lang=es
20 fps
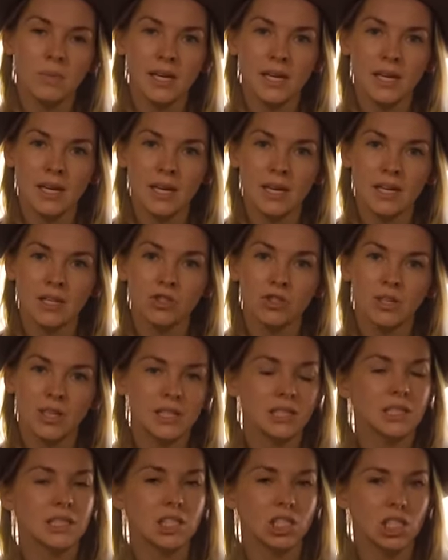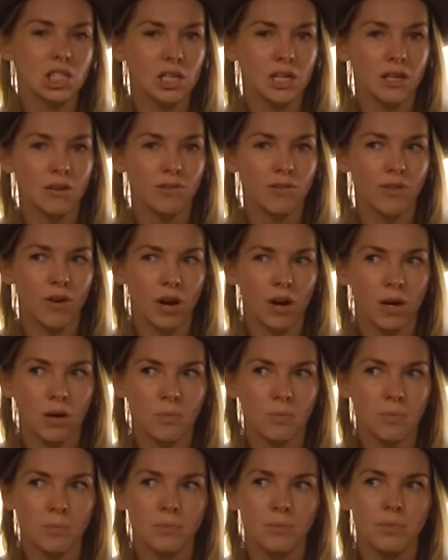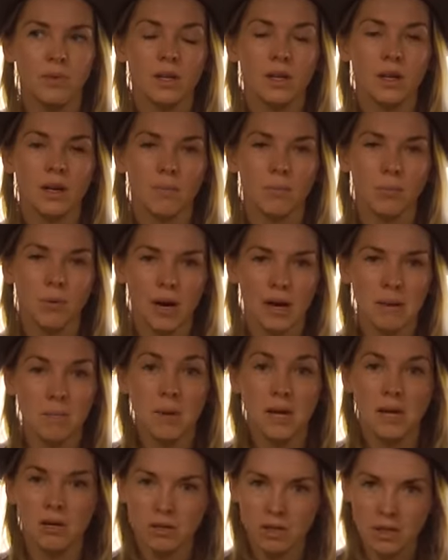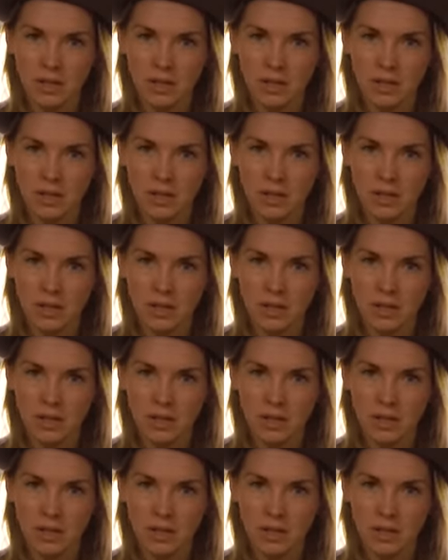Siempre quise ser escritora y, sinceramente, da